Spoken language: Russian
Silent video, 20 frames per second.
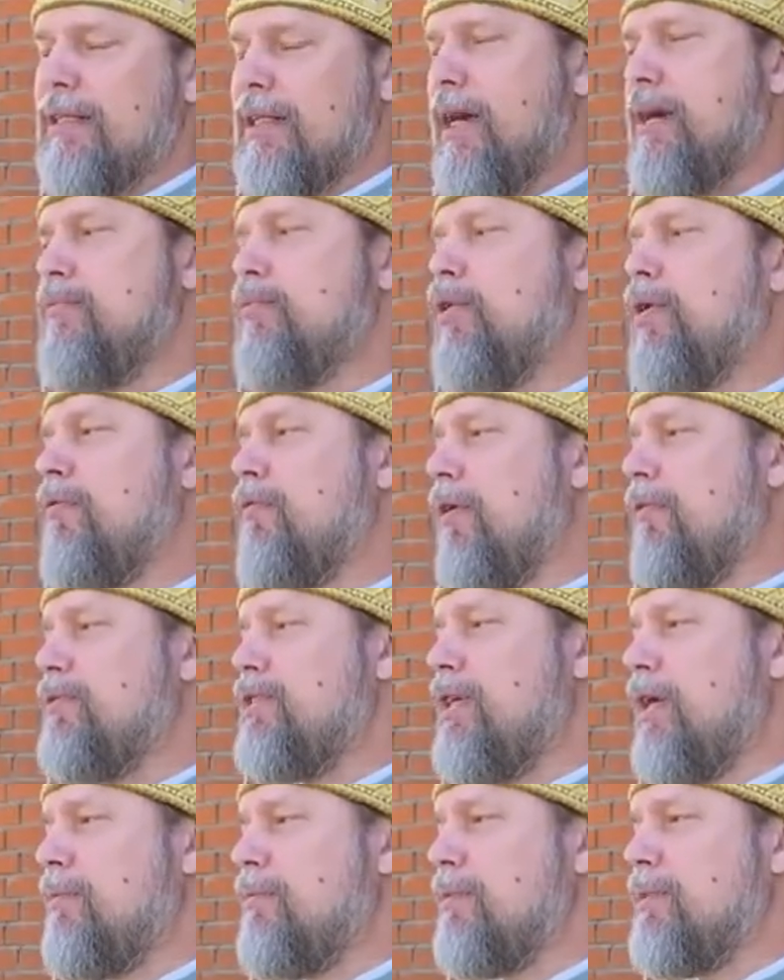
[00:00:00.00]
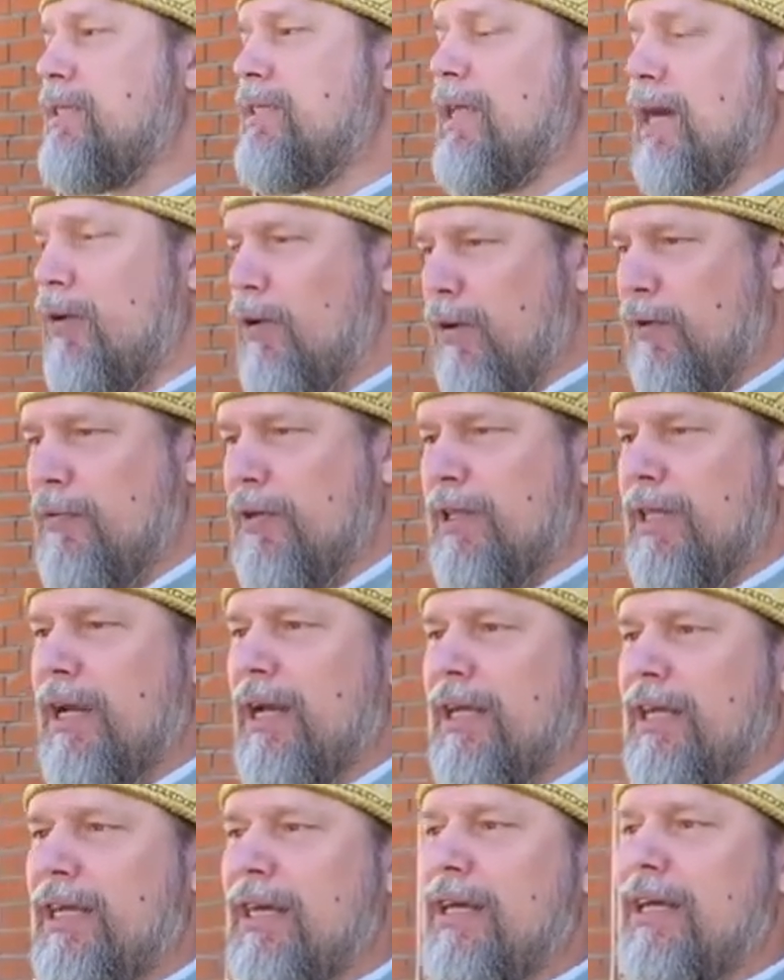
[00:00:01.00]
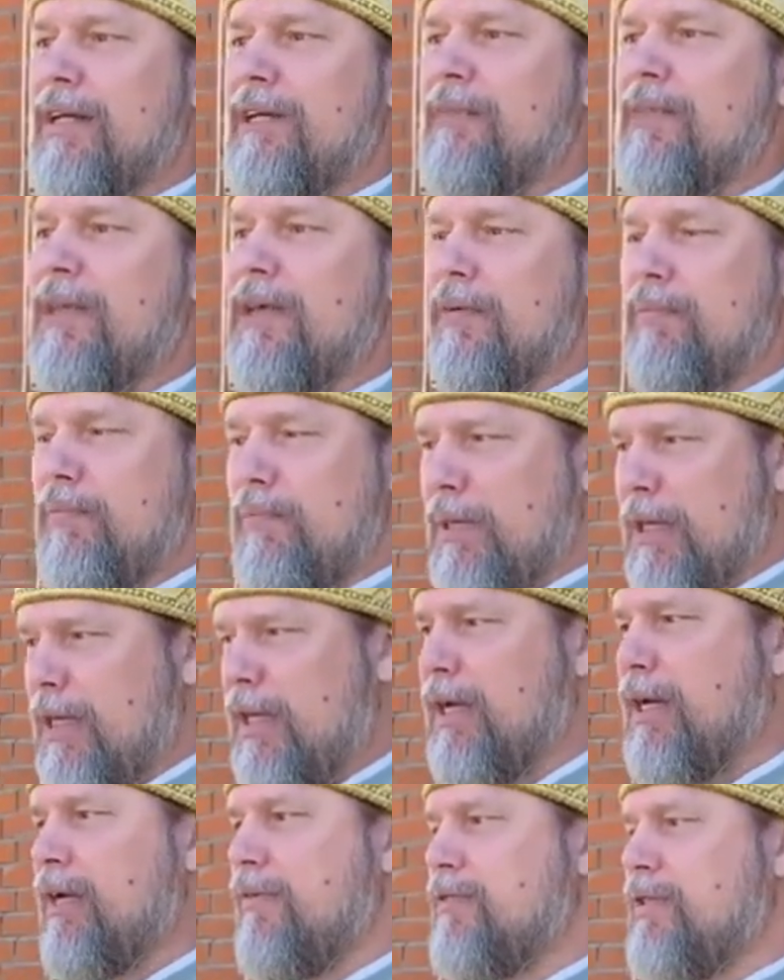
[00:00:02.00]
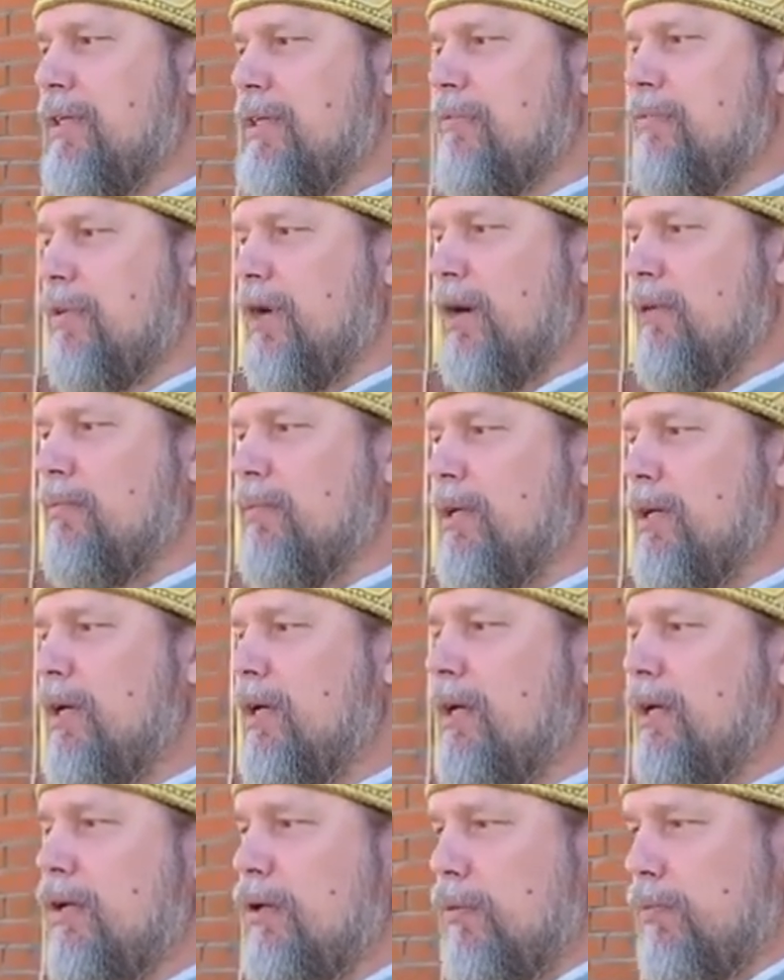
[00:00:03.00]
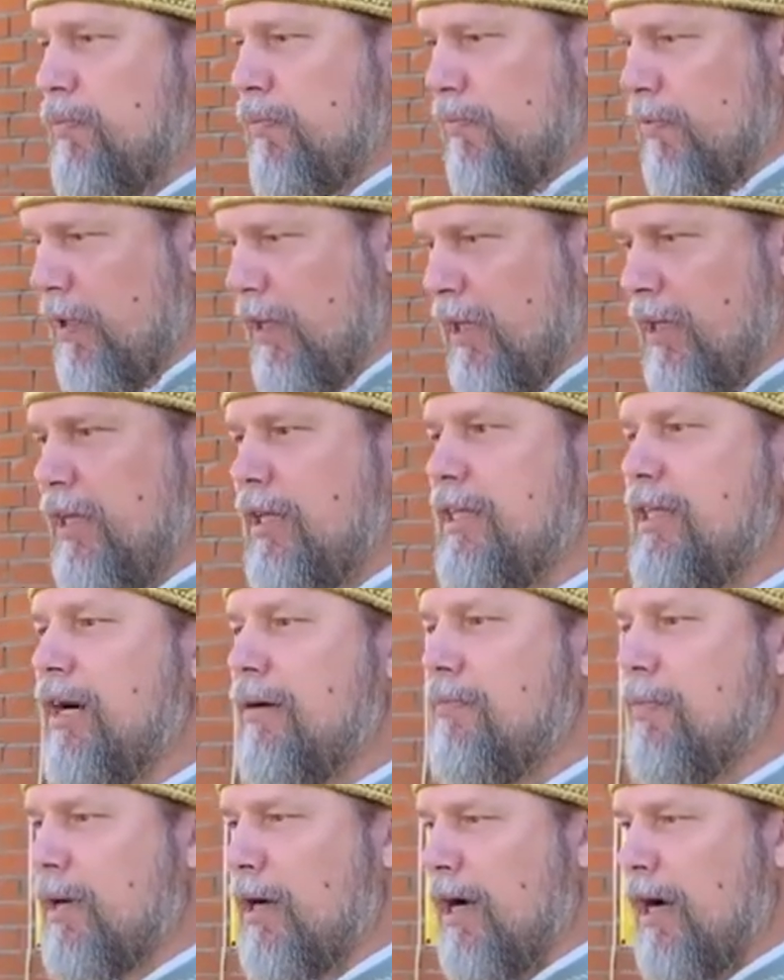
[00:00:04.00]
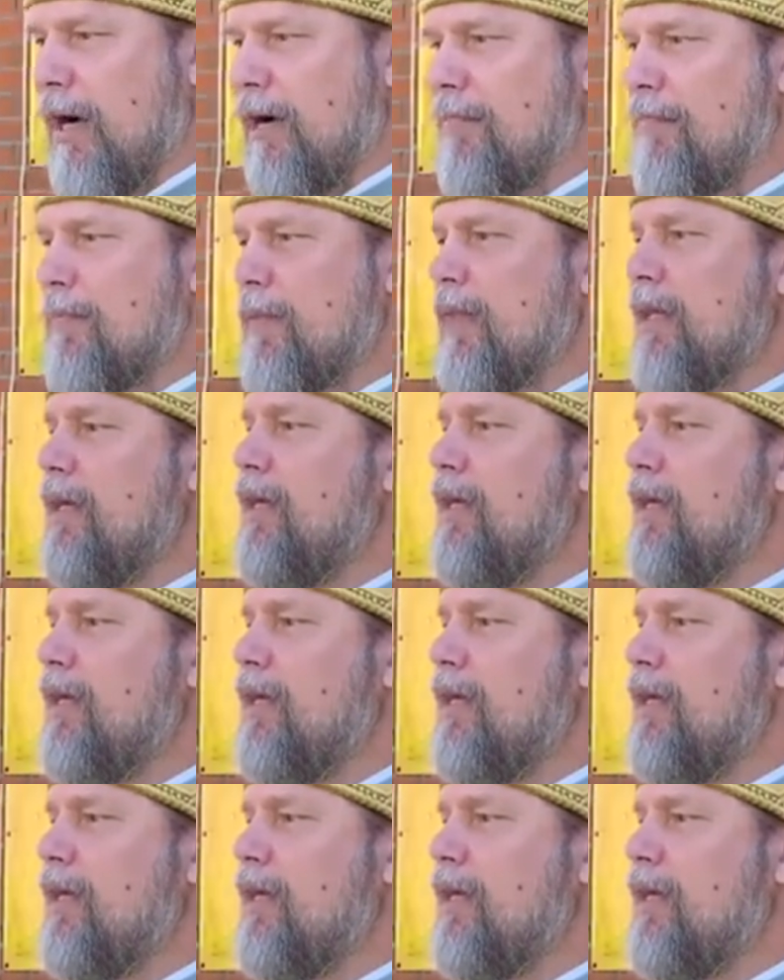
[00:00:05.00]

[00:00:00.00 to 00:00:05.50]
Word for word: Дай Бог вам всем здоровья, дорогие, мира всем вам, любви и добра.